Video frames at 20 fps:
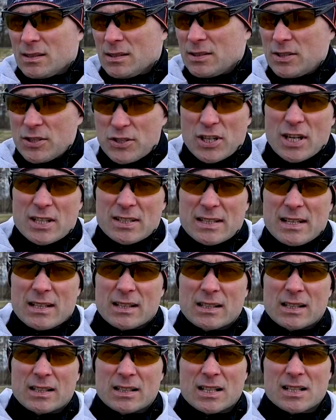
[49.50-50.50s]
Сейчас я
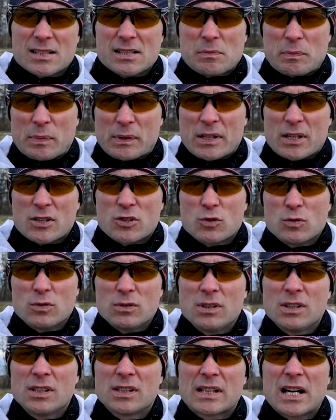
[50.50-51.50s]
как раз и
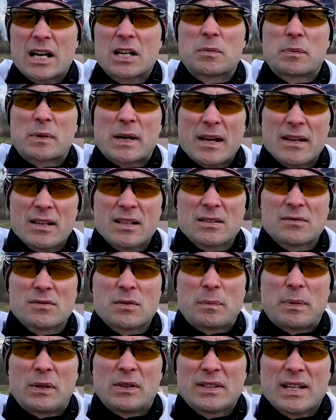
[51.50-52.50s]
покажу, как правильно
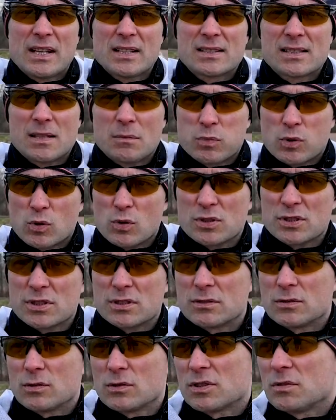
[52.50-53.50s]
выполнять заброс.
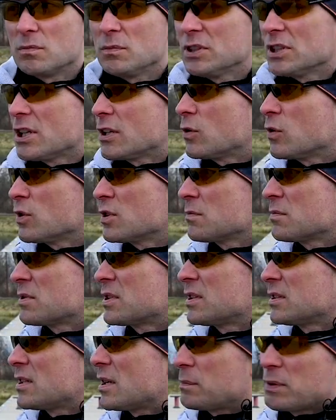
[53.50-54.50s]
То есть мы
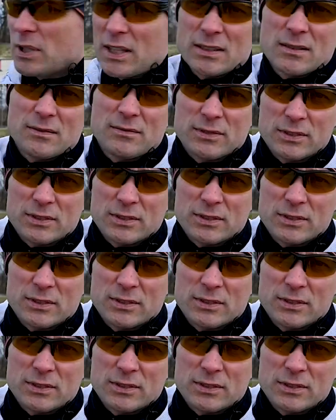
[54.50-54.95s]
находимся на платном